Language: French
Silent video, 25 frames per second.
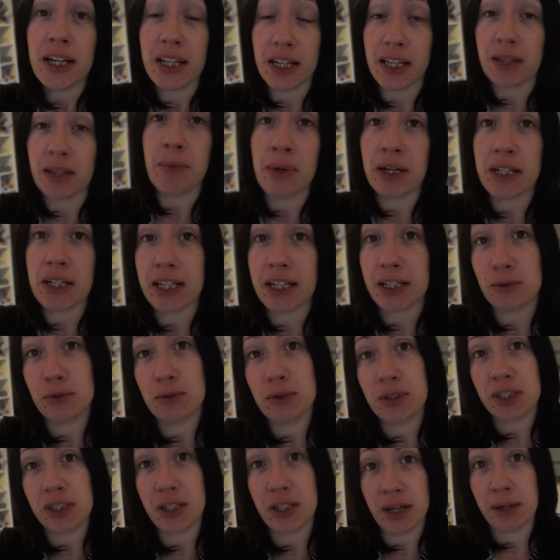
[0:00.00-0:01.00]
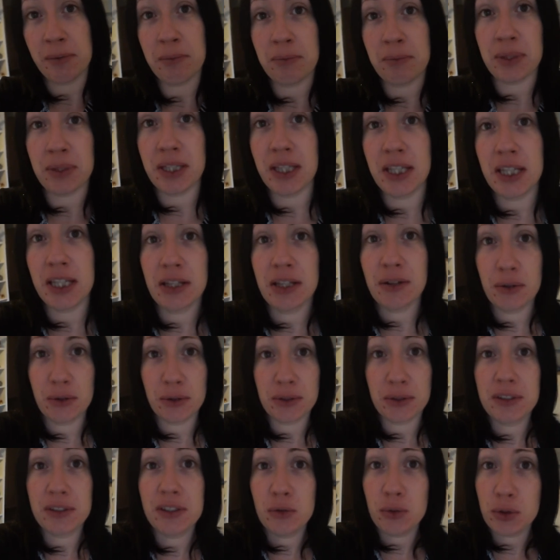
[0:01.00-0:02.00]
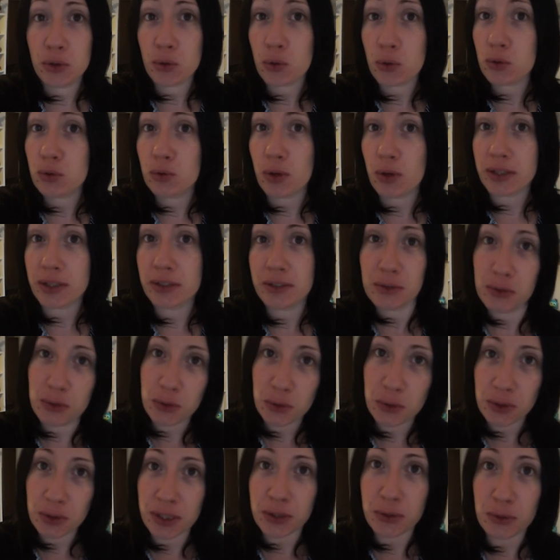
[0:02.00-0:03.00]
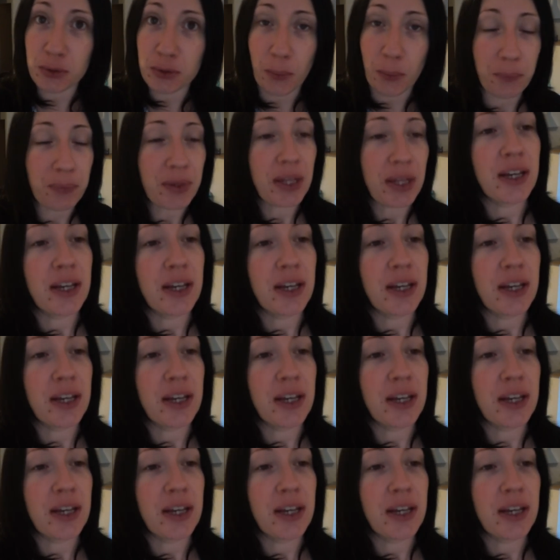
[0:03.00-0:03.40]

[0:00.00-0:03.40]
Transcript: Et malgré tout j'ai quand même payé 18 euros de douane. Donc on est content.